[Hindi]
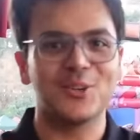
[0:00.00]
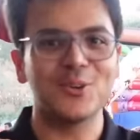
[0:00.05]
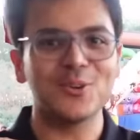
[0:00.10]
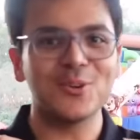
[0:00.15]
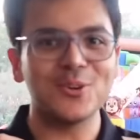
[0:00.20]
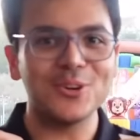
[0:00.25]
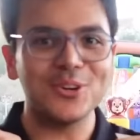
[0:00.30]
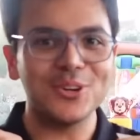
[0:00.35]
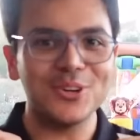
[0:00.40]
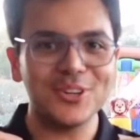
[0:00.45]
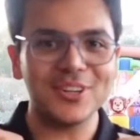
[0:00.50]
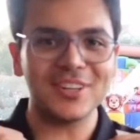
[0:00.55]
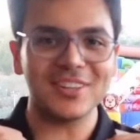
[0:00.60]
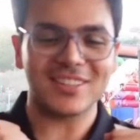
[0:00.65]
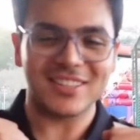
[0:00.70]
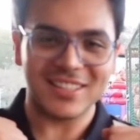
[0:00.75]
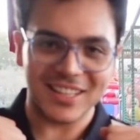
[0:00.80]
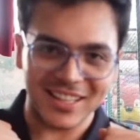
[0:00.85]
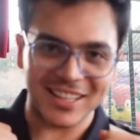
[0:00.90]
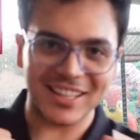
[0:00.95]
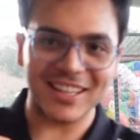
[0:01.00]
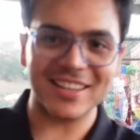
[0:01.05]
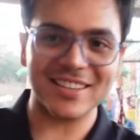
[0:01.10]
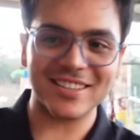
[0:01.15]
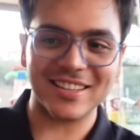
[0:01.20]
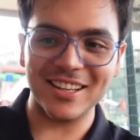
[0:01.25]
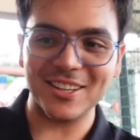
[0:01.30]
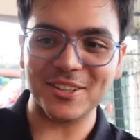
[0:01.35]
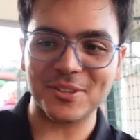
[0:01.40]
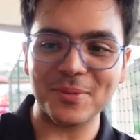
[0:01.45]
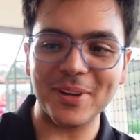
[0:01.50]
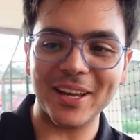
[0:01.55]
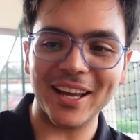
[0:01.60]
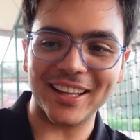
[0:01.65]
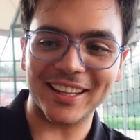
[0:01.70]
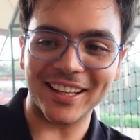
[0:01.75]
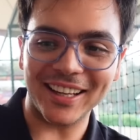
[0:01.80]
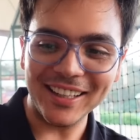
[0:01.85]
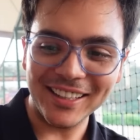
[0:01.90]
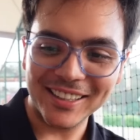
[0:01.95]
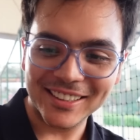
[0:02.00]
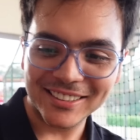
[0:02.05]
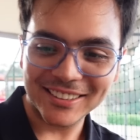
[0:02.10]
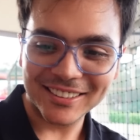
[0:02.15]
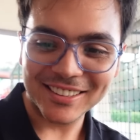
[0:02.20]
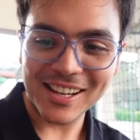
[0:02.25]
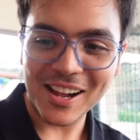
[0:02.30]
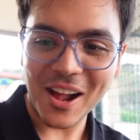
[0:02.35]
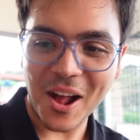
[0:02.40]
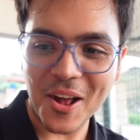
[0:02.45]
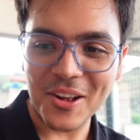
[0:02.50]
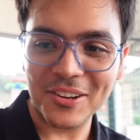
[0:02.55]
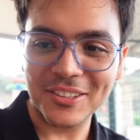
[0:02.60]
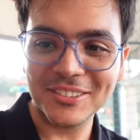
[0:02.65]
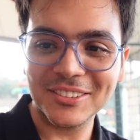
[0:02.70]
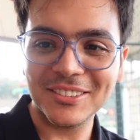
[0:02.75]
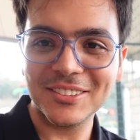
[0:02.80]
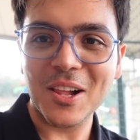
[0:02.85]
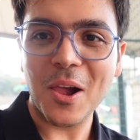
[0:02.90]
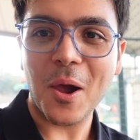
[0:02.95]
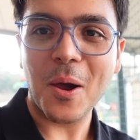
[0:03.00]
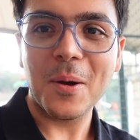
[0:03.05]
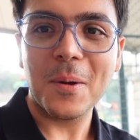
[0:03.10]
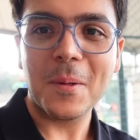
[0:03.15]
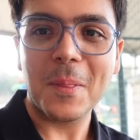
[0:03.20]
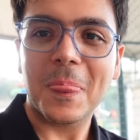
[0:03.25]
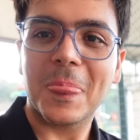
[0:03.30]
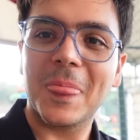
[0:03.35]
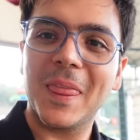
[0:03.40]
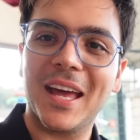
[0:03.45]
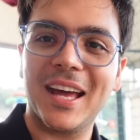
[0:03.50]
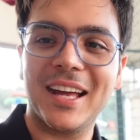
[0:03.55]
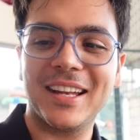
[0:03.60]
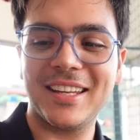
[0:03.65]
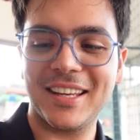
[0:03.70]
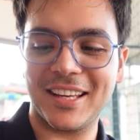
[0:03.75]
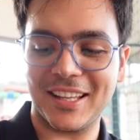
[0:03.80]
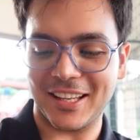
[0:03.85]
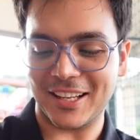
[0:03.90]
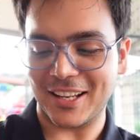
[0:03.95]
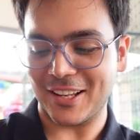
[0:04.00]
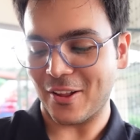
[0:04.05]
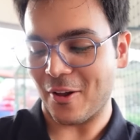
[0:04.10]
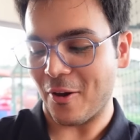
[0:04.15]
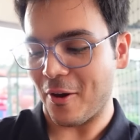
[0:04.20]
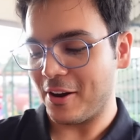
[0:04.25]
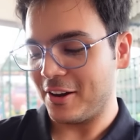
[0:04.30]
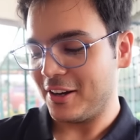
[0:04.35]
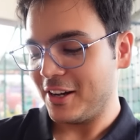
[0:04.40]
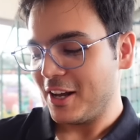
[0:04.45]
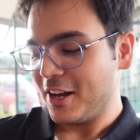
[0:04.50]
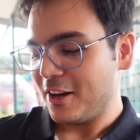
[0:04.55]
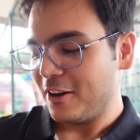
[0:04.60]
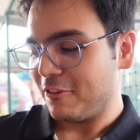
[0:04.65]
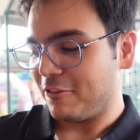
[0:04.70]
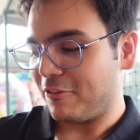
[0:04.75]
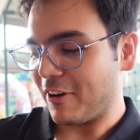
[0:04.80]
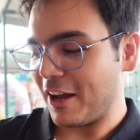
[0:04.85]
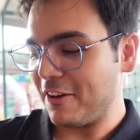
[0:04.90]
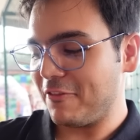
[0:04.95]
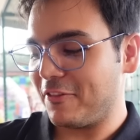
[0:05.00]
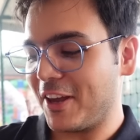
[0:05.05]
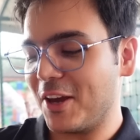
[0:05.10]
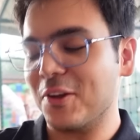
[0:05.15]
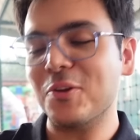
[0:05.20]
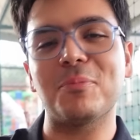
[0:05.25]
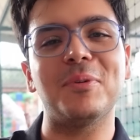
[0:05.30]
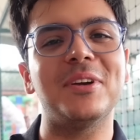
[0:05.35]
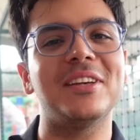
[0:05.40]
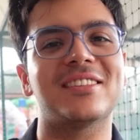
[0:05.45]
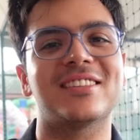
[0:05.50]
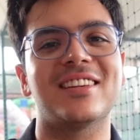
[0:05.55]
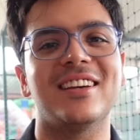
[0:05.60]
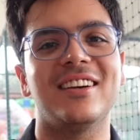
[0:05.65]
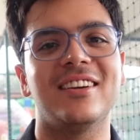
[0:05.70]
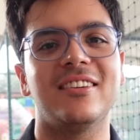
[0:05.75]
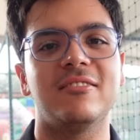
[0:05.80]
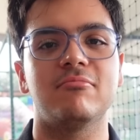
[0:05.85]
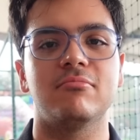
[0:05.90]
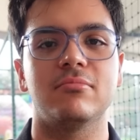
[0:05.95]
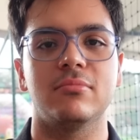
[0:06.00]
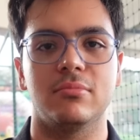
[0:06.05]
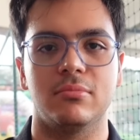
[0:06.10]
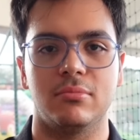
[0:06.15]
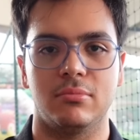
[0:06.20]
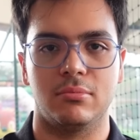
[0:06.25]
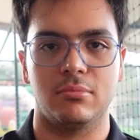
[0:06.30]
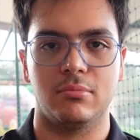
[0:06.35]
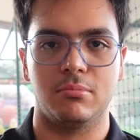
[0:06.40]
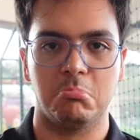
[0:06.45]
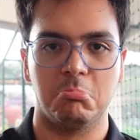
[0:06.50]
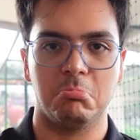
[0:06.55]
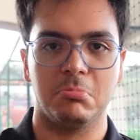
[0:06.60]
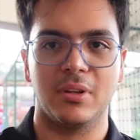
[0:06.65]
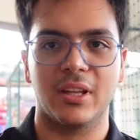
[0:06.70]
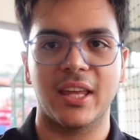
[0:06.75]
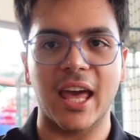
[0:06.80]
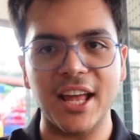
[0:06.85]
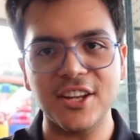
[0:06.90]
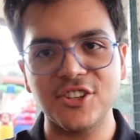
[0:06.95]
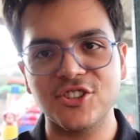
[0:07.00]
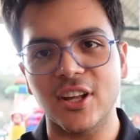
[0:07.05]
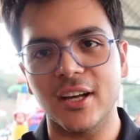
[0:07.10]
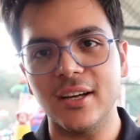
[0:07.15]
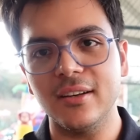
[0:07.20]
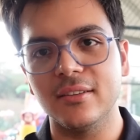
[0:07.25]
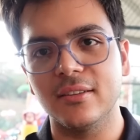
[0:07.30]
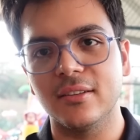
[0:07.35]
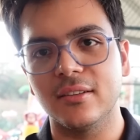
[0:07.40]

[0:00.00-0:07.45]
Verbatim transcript: डूड सीरियसली इसमें क्या था You want to see? ठीक है देखो फाइव के रुपीज़ कैश था